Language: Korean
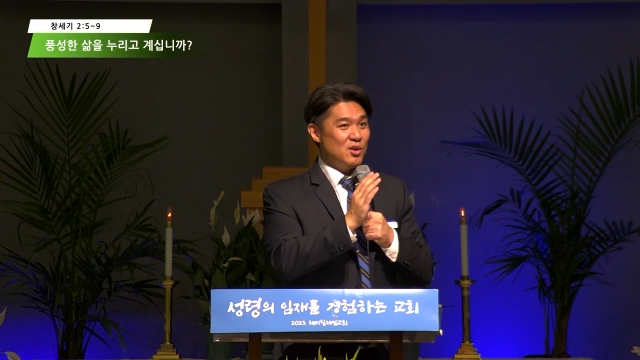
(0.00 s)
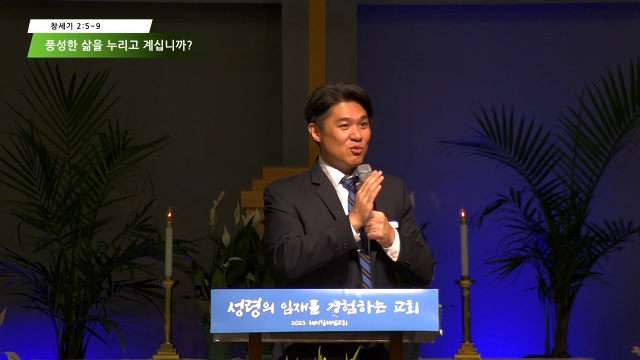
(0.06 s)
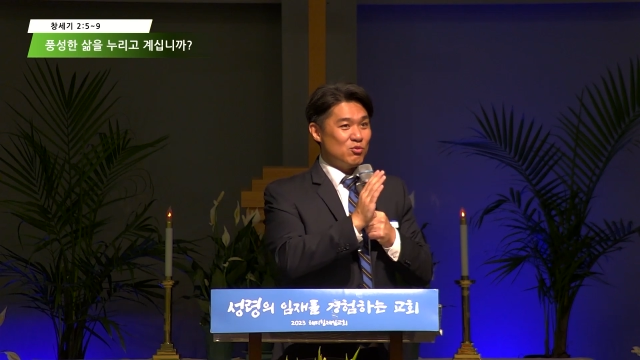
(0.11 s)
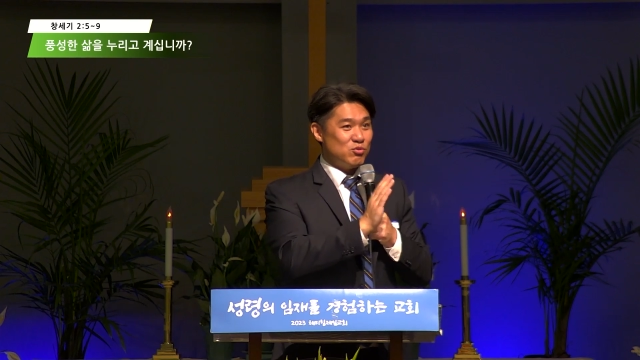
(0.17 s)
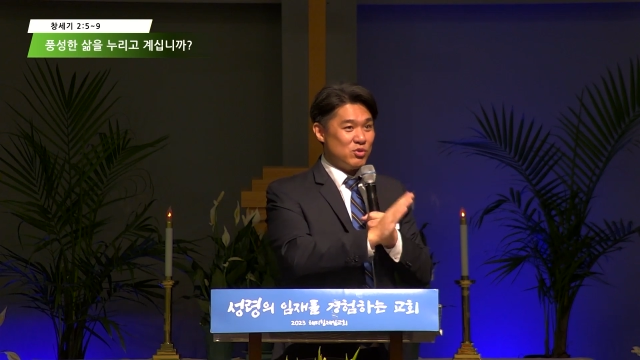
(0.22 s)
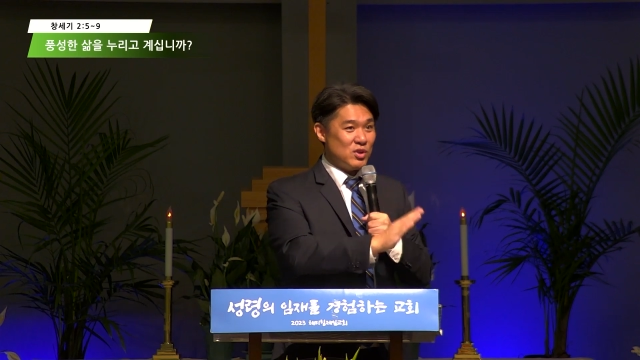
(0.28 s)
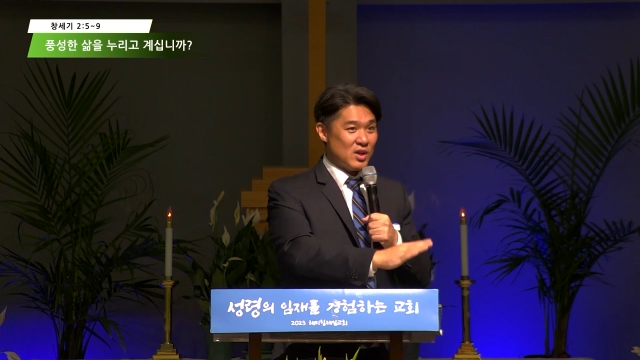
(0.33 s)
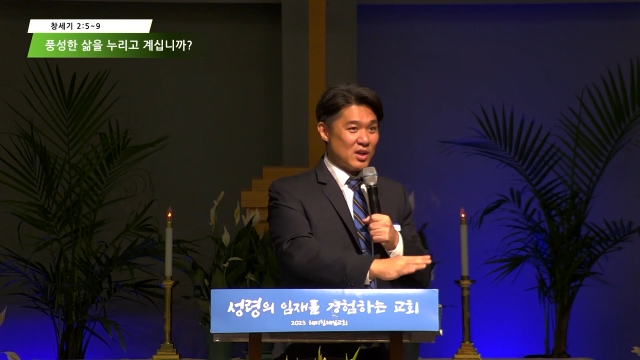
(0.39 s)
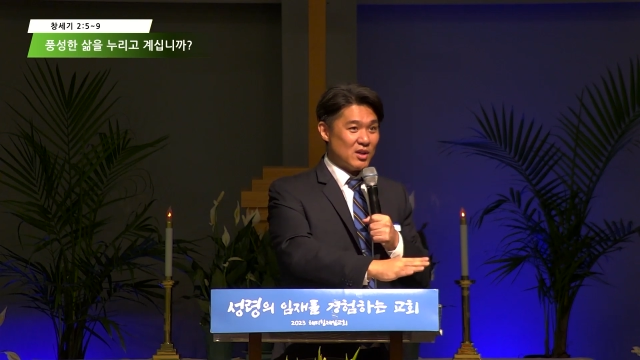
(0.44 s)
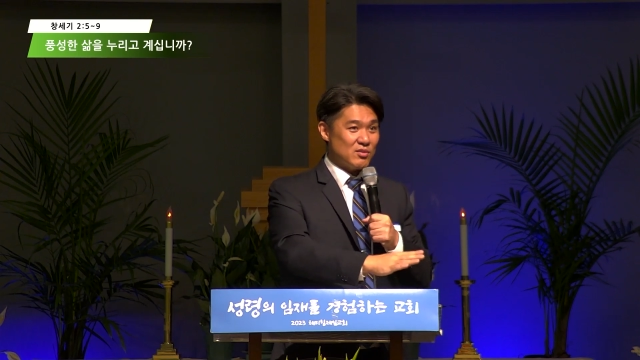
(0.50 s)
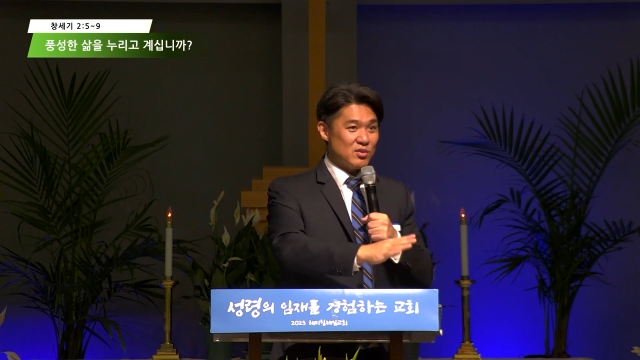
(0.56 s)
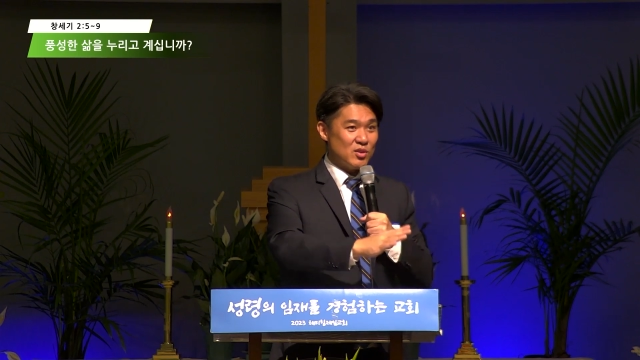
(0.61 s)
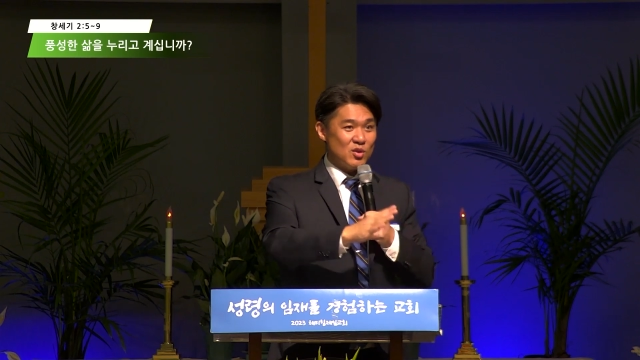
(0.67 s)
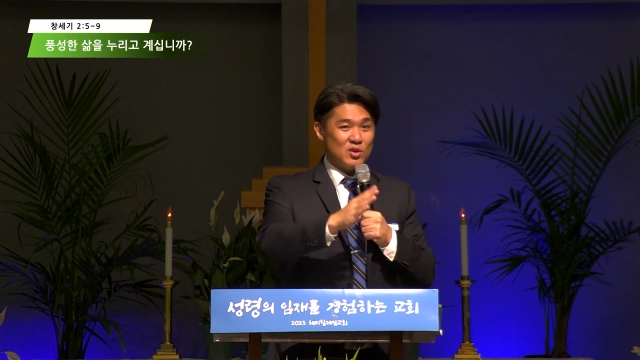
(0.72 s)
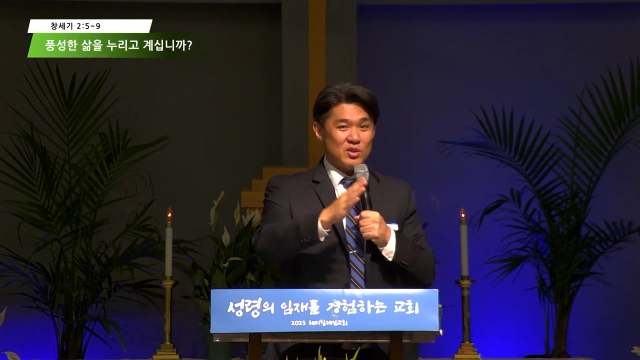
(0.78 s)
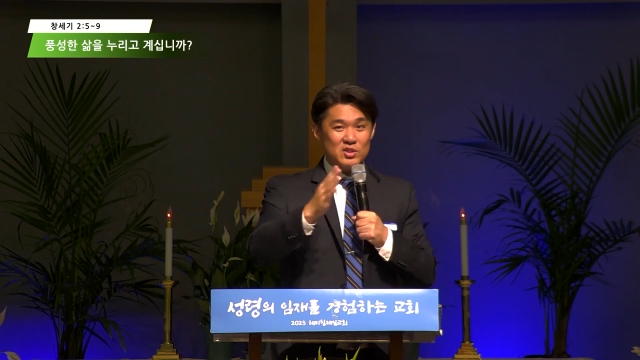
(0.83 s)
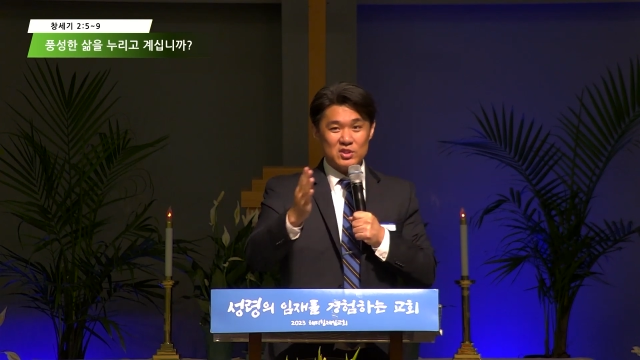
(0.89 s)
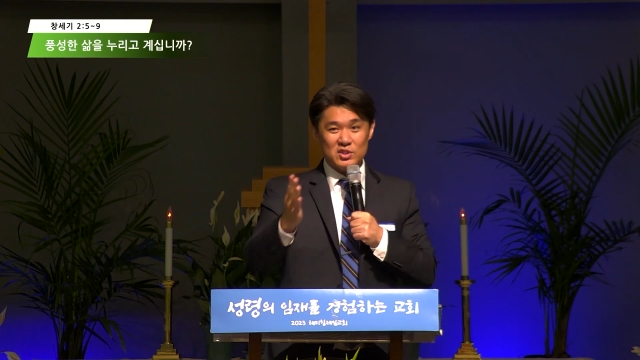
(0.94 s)

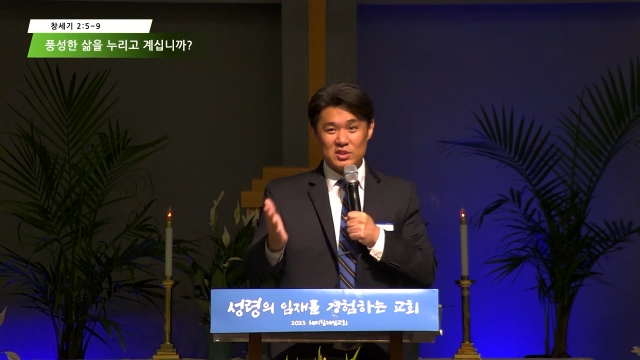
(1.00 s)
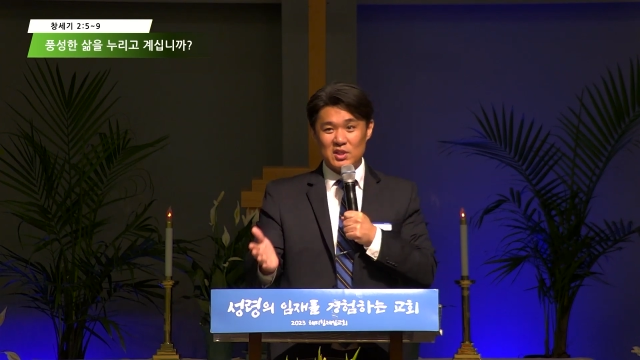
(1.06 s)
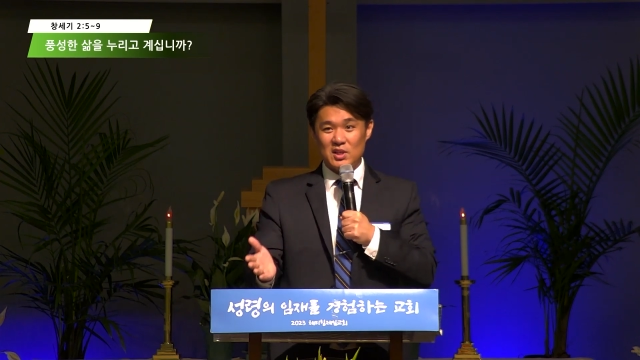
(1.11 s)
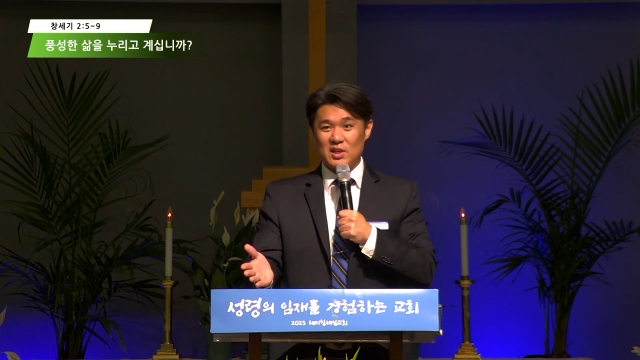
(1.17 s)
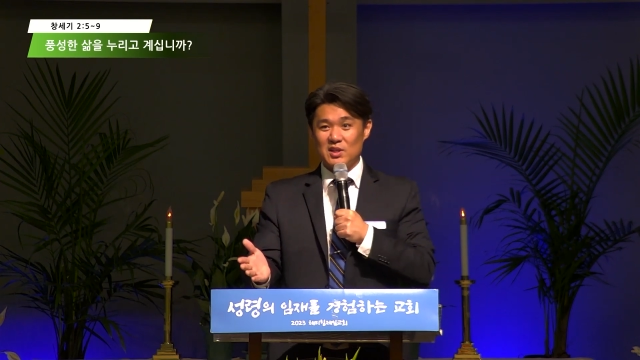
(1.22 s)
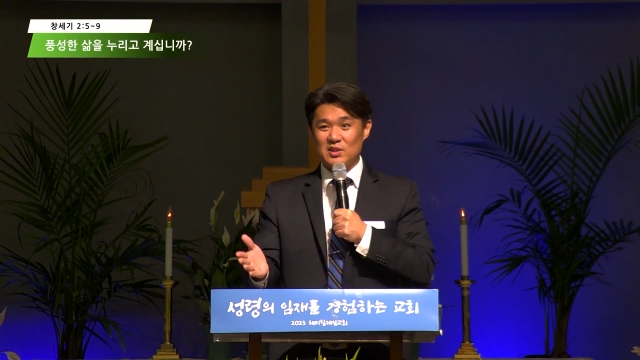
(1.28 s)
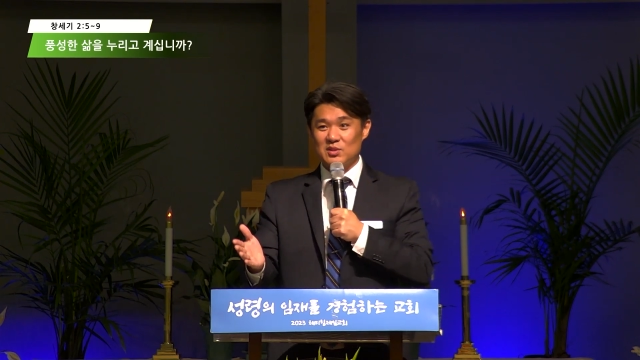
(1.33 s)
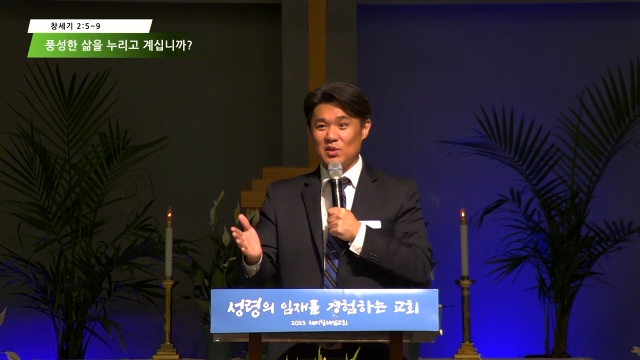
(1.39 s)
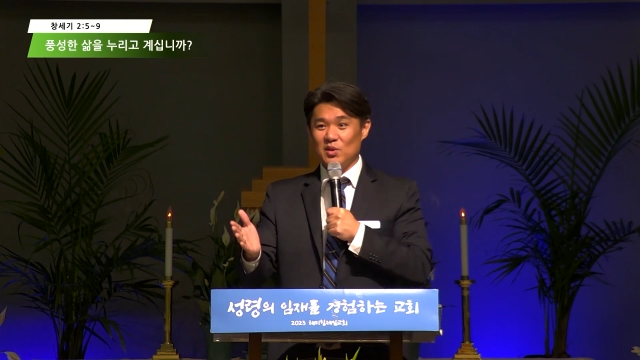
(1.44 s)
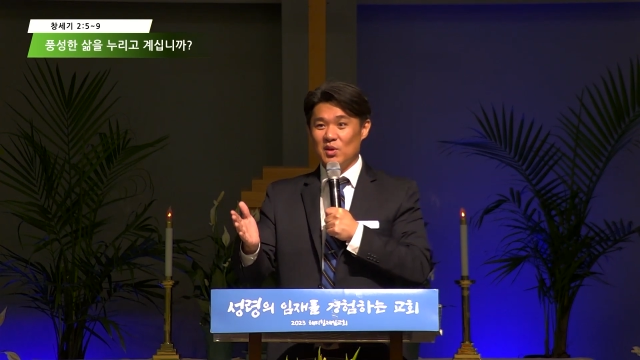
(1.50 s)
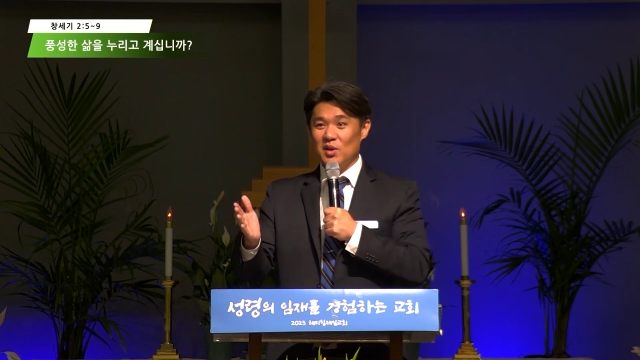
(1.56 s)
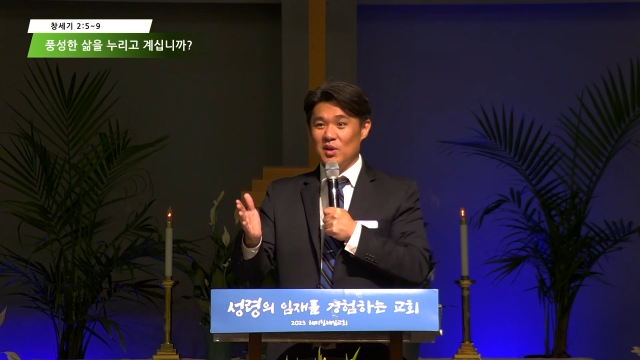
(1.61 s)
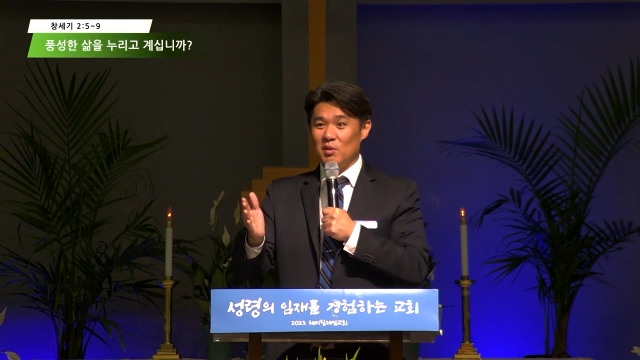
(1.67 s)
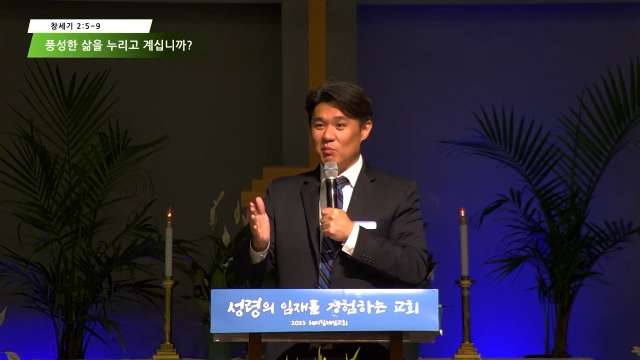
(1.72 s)
구약에서 신약에서